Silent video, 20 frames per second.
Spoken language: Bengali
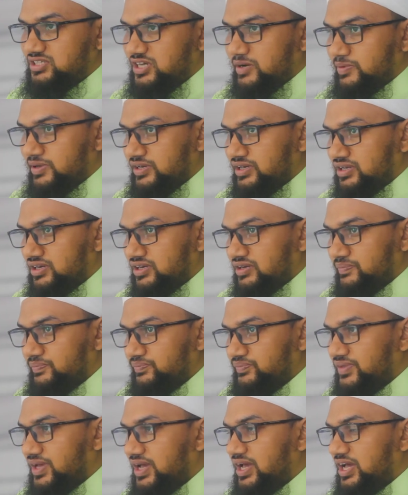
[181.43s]
যাবে কি না
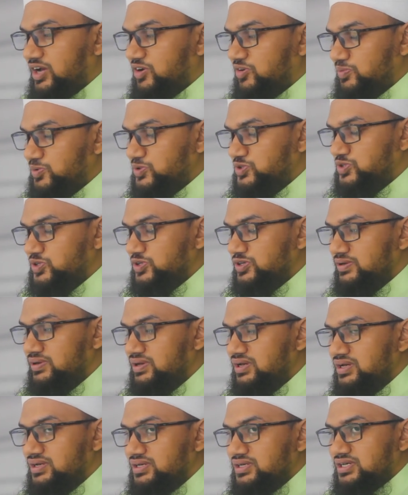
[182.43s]
হ্যাঁ অবশ্যই
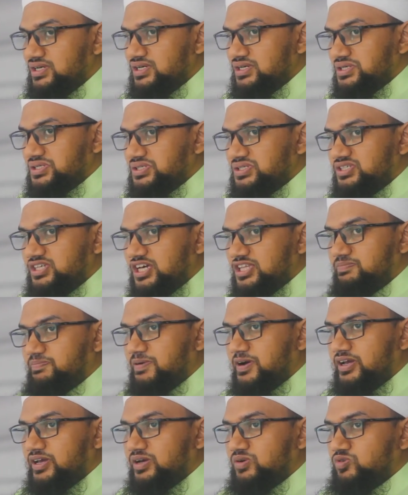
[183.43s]
সাত
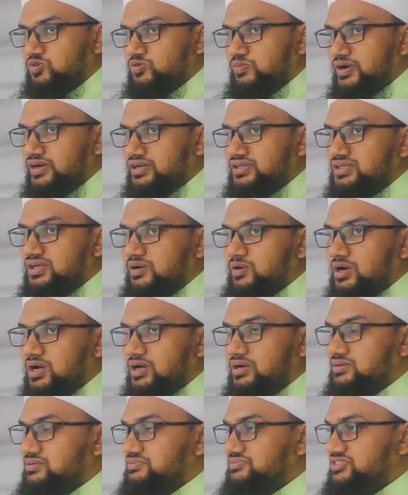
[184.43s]
ভাগে কোরবানি দেওয়া
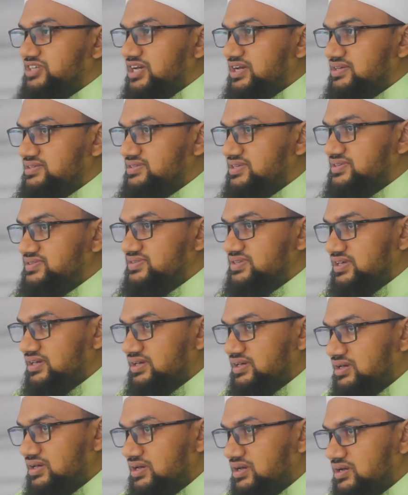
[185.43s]
জায়েজ আছে
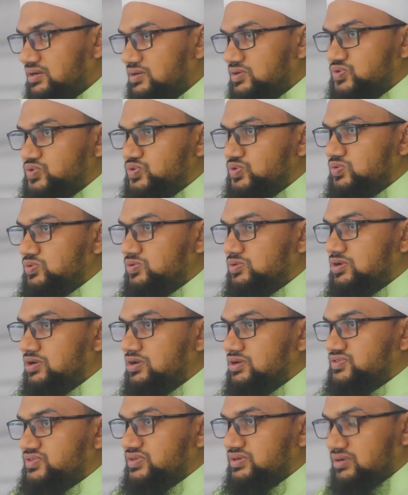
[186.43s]

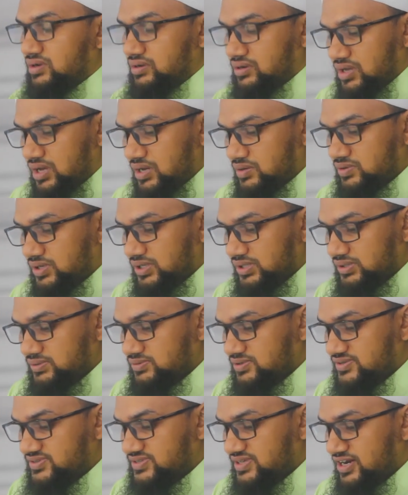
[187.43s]
রসুল্লাহ সাল আলী
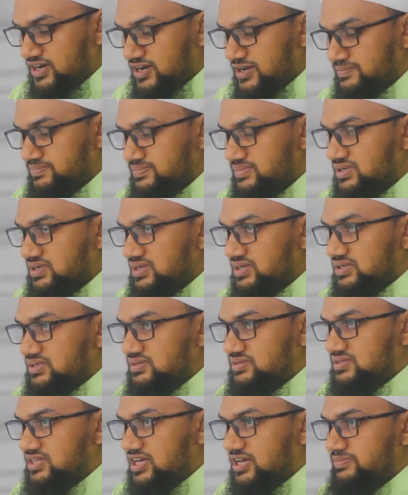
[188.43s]
আসাল্লাম
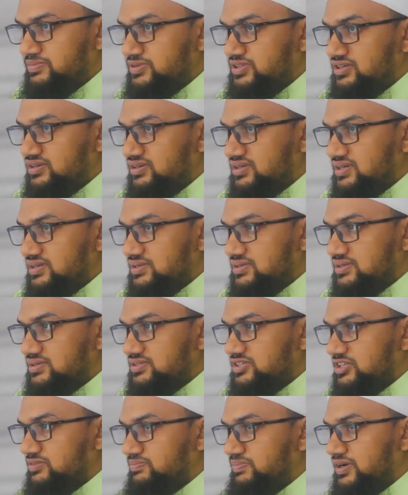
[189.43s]
সাহাবিদেরকে
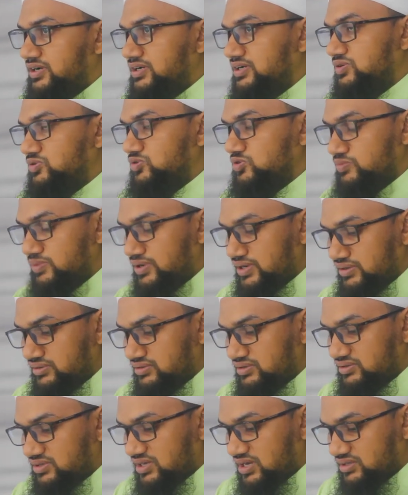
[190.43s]
সাত ভাগে কোরবানি
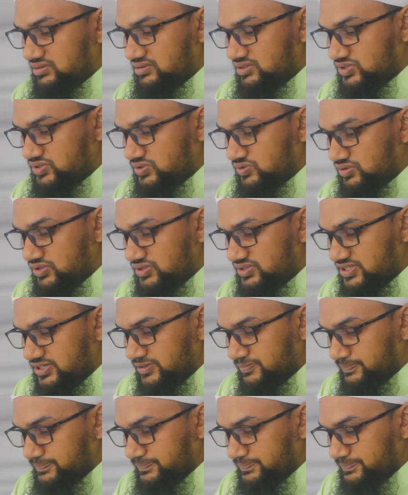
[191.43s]
দিতে আদেশ করেছেন